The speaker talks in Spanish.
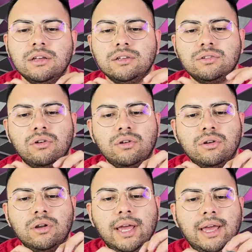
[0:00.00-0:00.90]

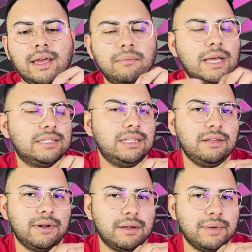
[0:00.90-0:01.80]
son, eh, es
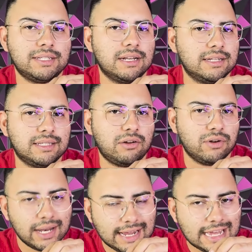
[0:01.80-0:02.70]
Citibanamex el que está
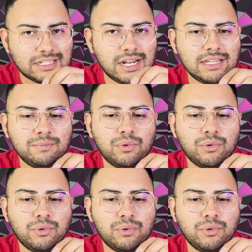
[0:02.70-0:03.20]
con el cashless,